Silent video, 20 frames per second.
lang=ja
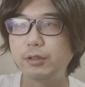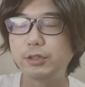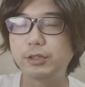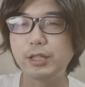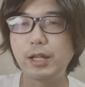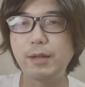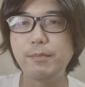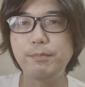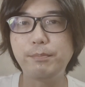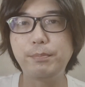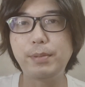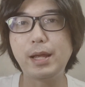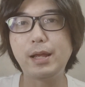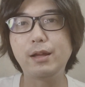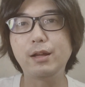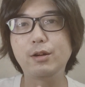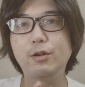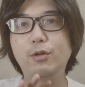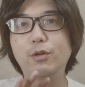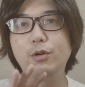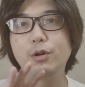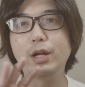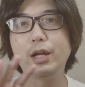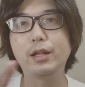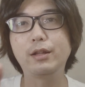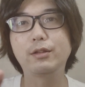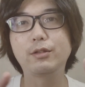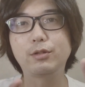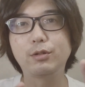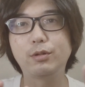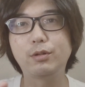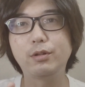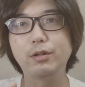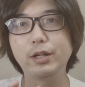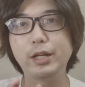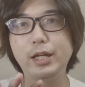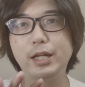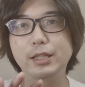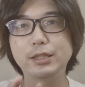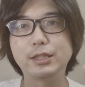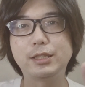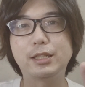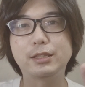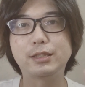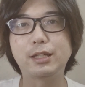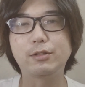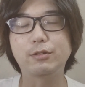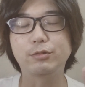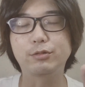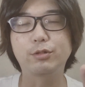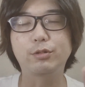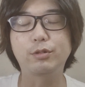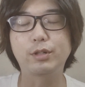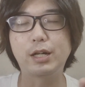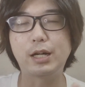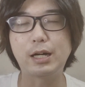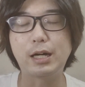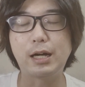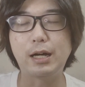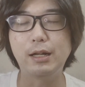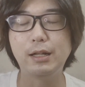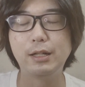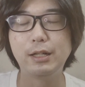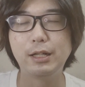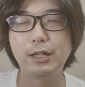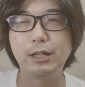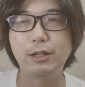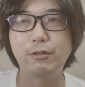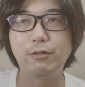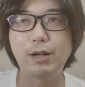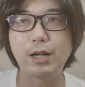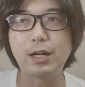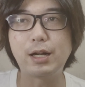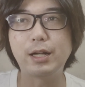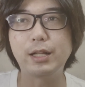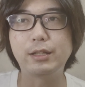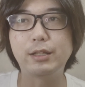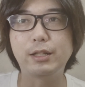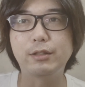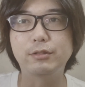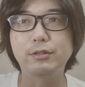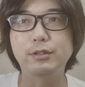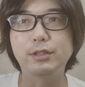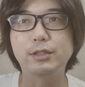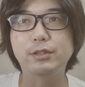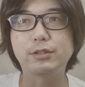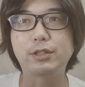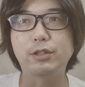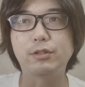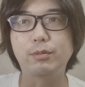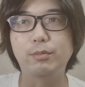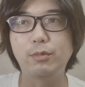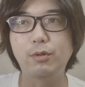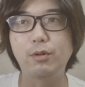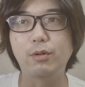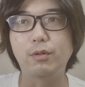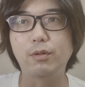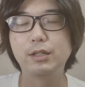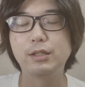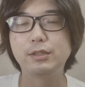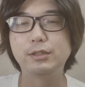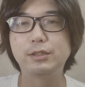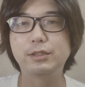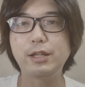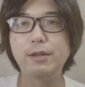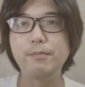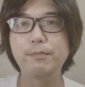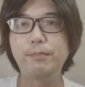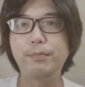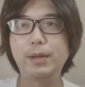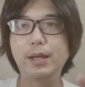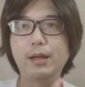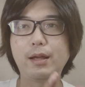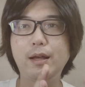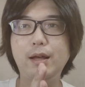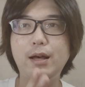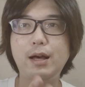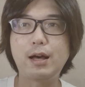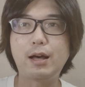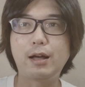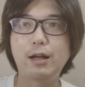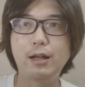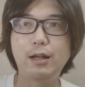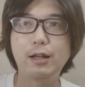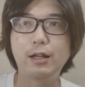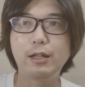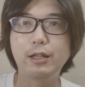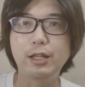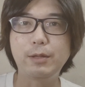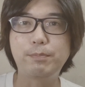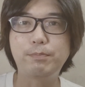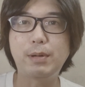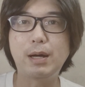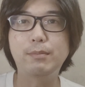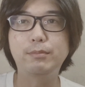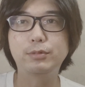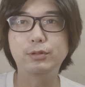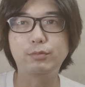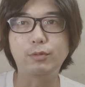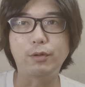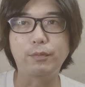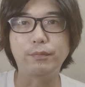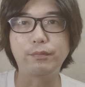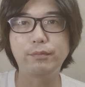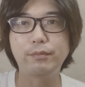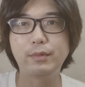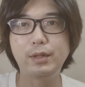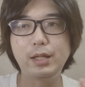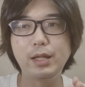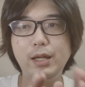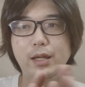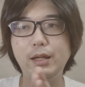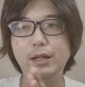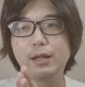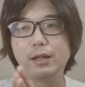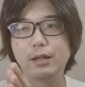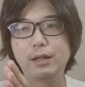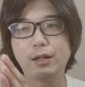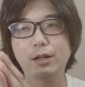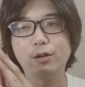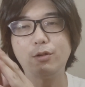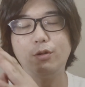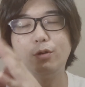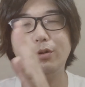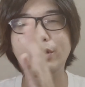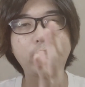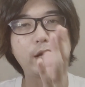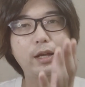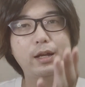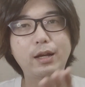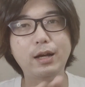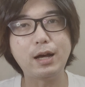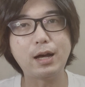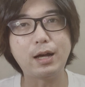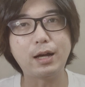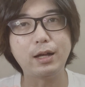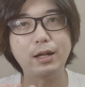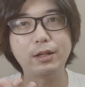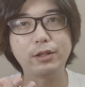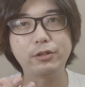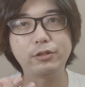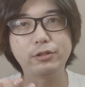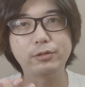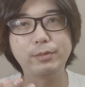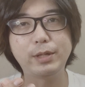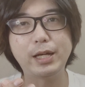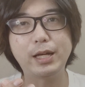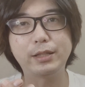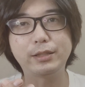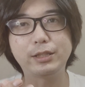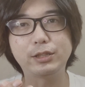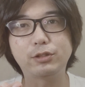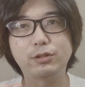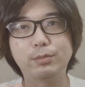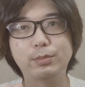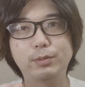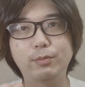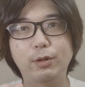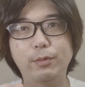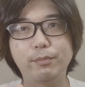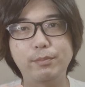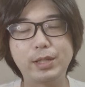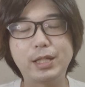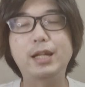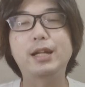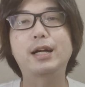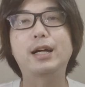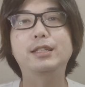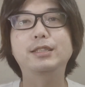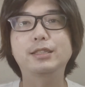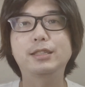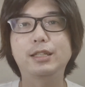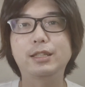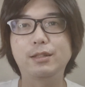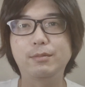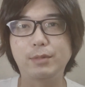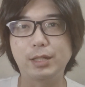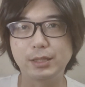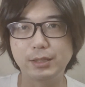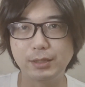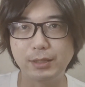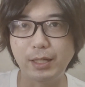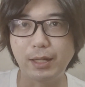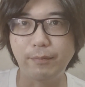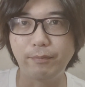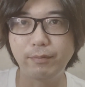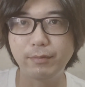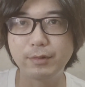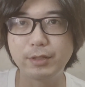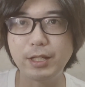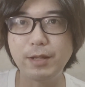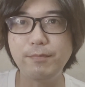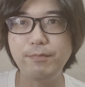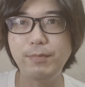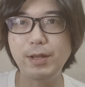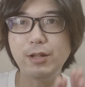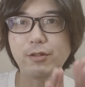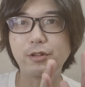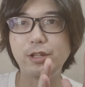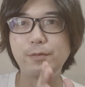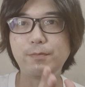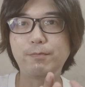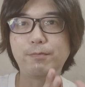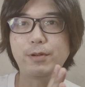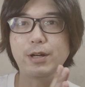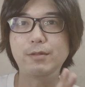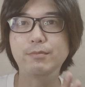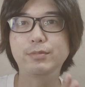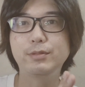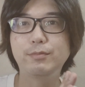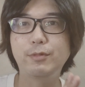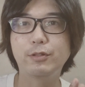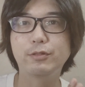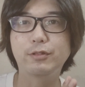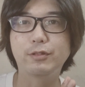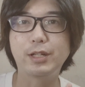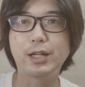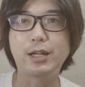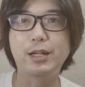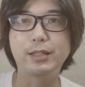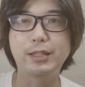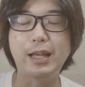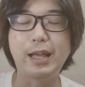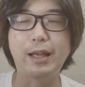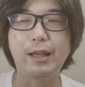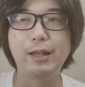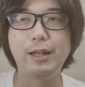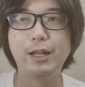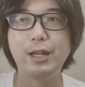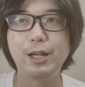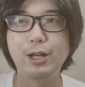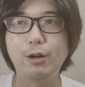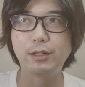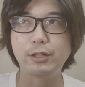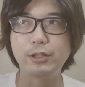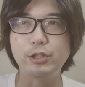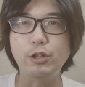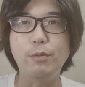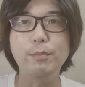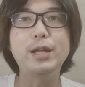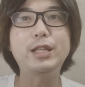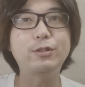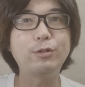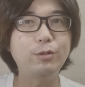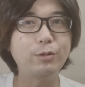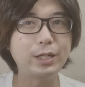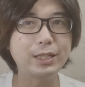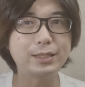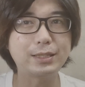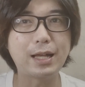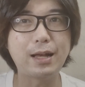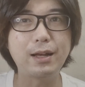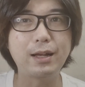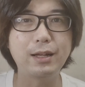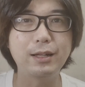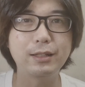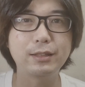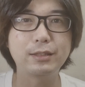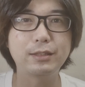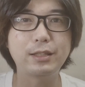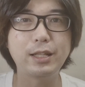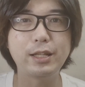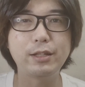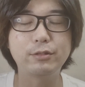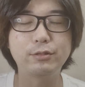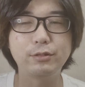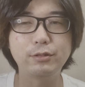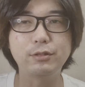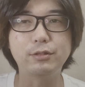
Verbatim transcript: 前編後編と江頭さんの動画が分かれてるんですけども、前編が一般部門で、後編が有名アーティスト部門みたいな感じになってまして、前編の一般部門の中で、嫁と俺さんっていう